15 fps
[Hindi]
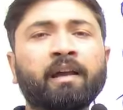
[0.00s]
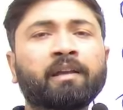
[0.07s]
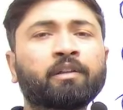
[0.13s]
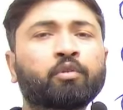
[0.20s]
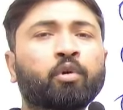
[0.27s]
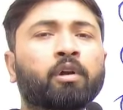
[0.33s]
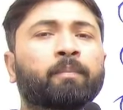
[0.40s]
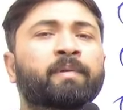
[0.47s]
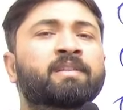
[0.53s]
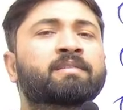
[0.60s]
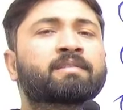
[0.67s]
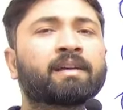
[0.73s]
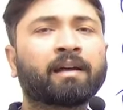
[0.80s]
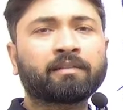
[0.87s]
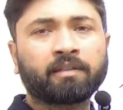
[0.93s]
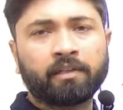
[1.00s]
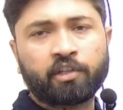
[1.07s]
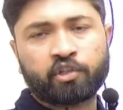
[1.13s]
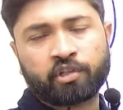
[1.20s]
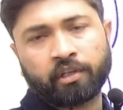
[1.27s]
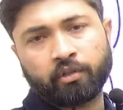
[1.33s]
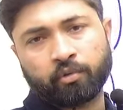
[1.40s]
के तौर पे सात
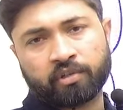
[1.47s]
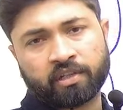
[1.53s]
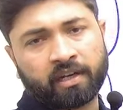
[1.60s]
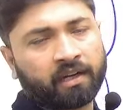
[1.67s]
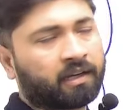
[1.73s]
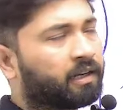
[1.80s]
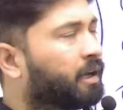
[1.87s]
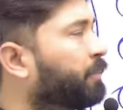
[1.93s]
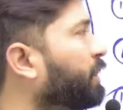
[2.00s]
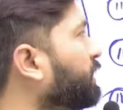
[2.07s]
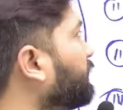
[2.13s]
निश्चय योजना का नाम आता